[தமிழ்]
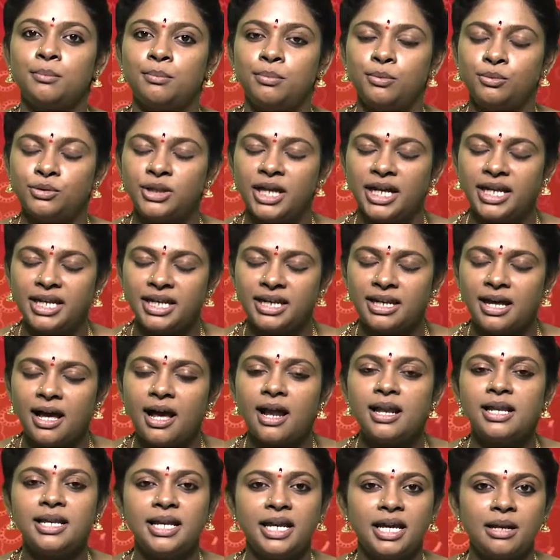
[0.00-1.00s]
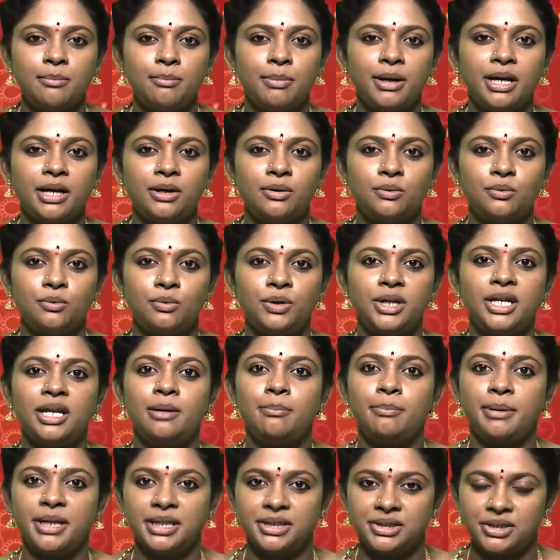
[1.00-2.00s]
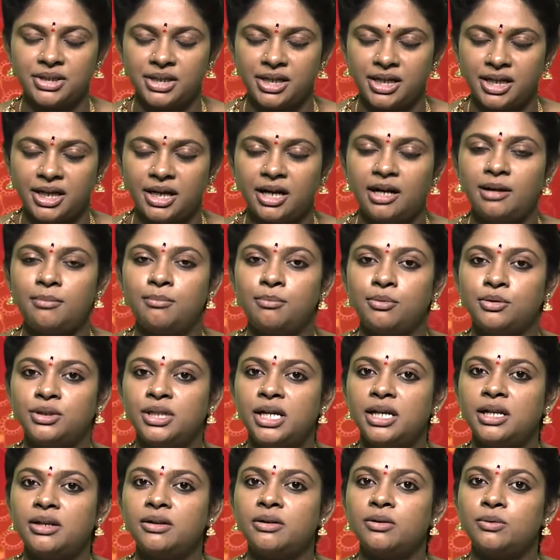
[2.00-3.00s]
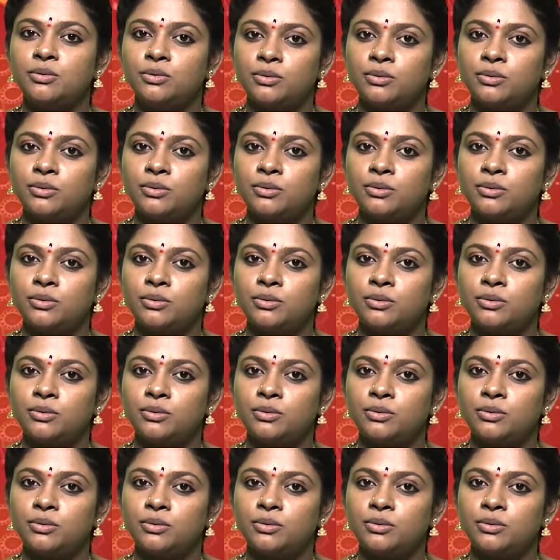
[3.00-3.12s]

புதனினால் ஏற்படக்கூடிய பிரச்சனைகள் புதன்